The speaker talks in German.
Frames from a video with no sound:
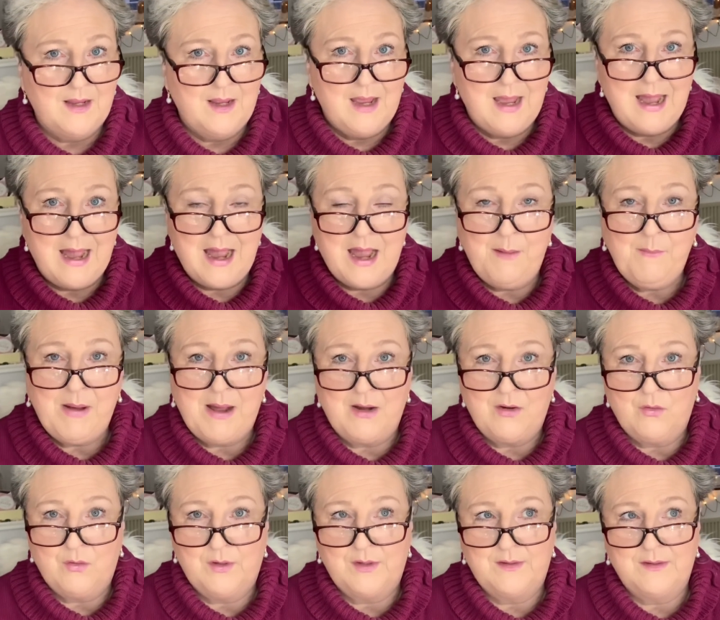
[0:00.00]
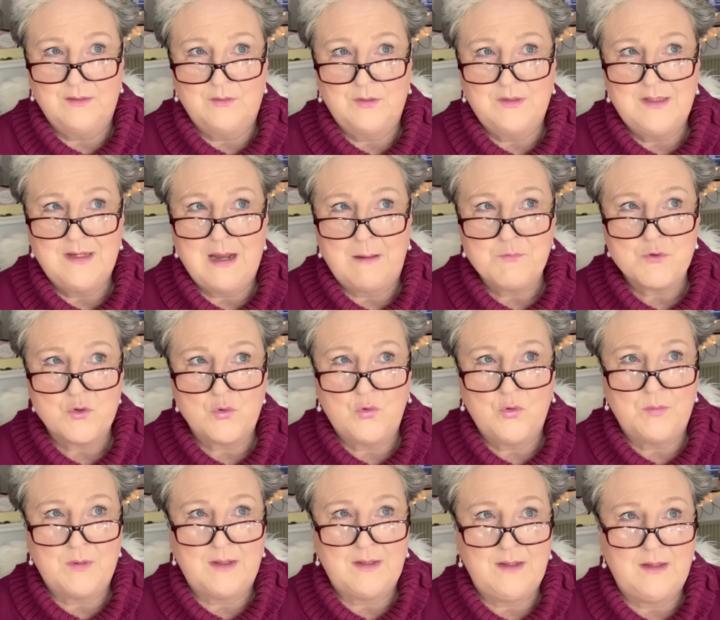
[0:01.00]
Hammer, Leute. Und ich habe schon
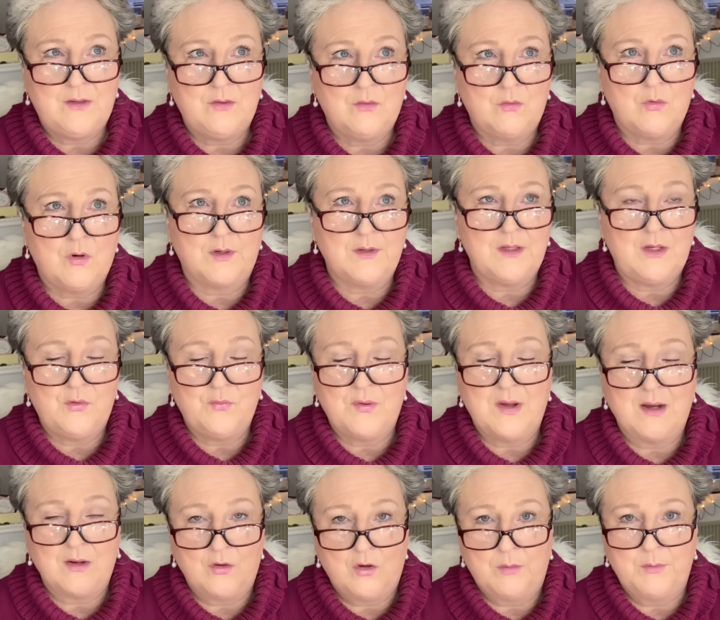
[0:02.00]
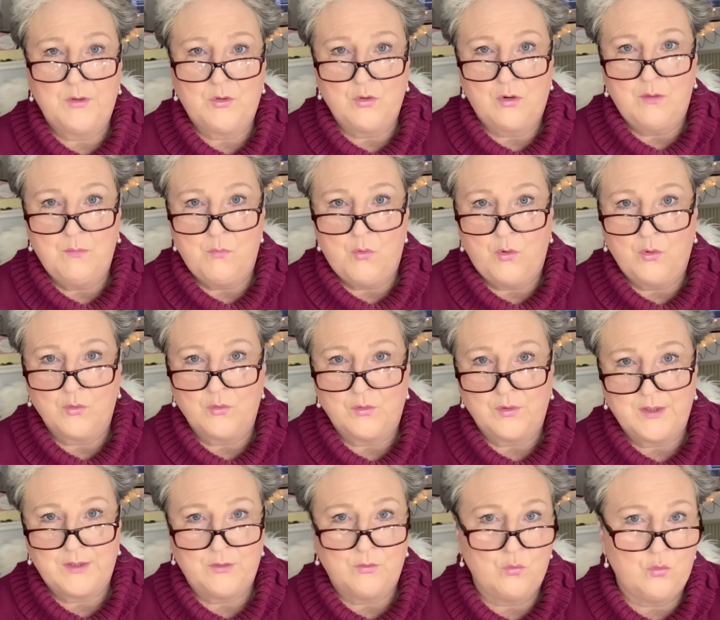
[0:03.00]
überlegt, oh Gott, ich fahre, glaube ich, doch morgen noch
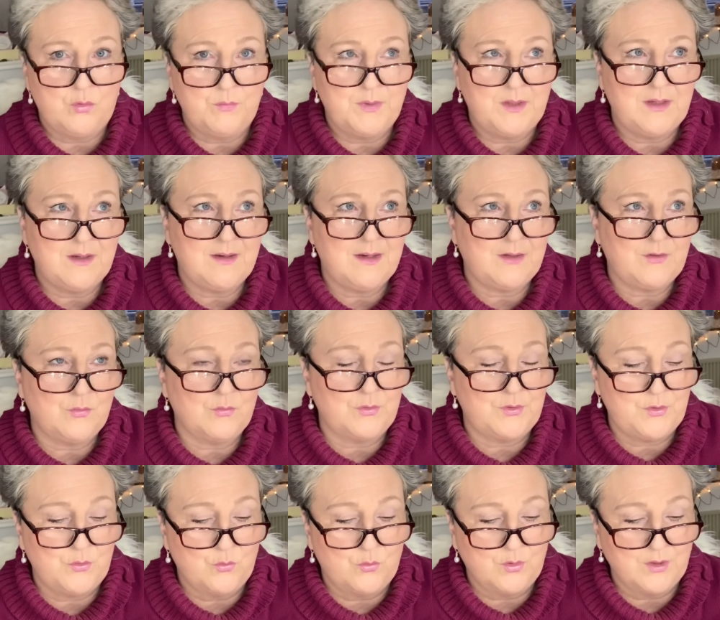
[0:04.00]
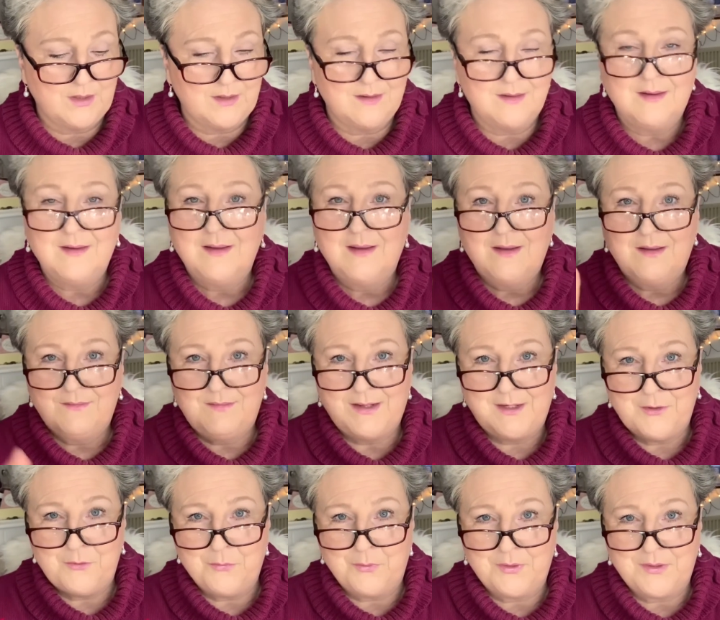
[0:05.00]
hin und hole mir die Kette und die Ohrringe.
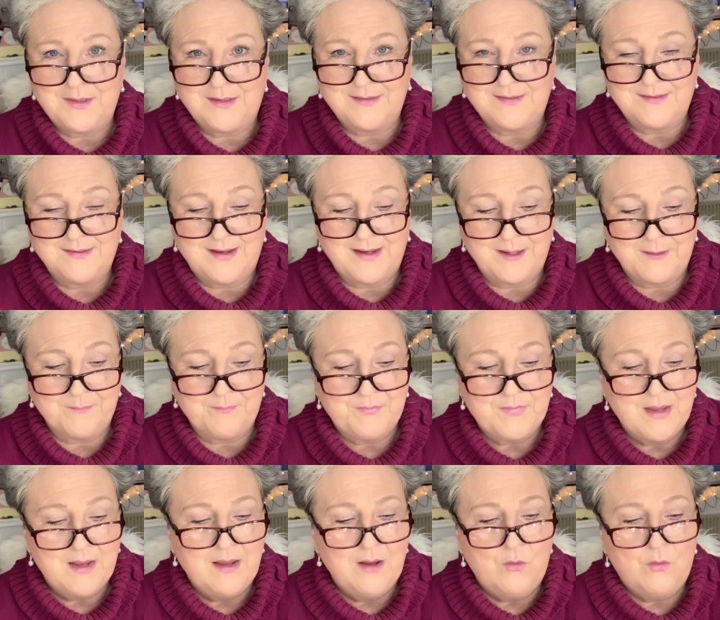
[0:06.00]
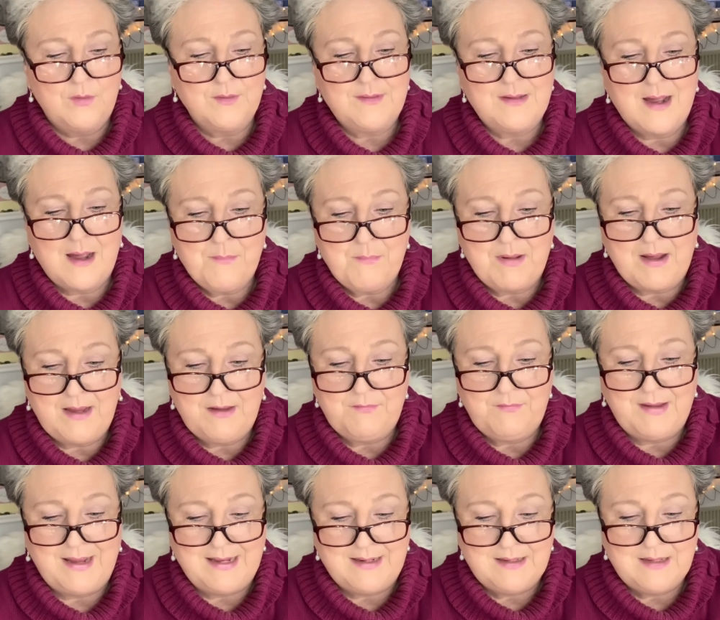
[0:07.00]
Werde ich euch dann zeigen. Und dabei
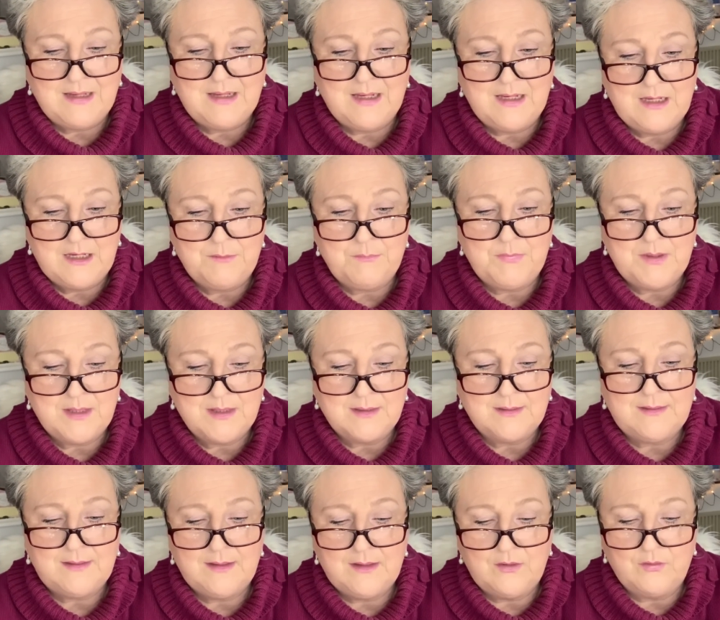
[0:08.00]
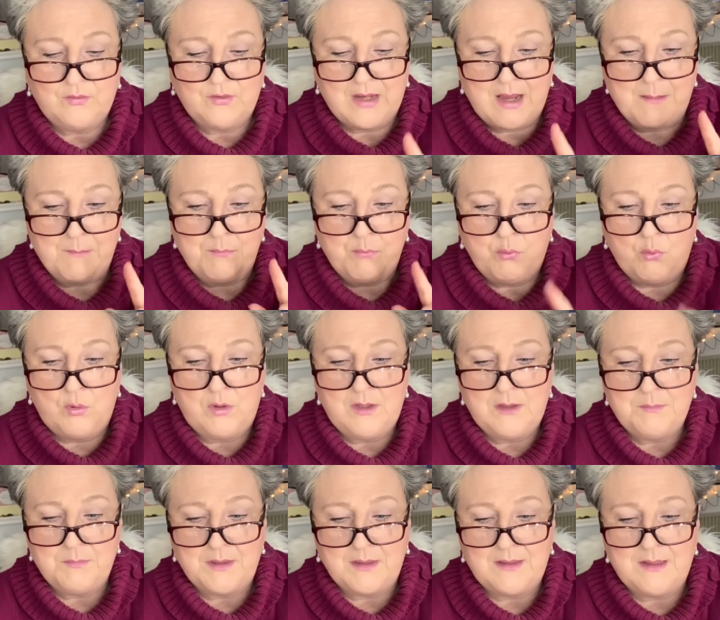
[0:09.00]
werde ich mir diese
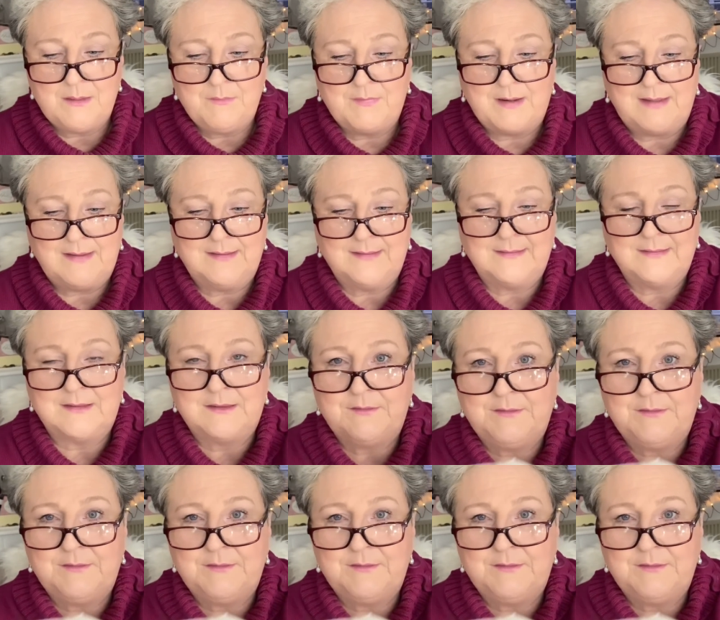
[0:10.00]
Ampullen mitnehmen, weil es ist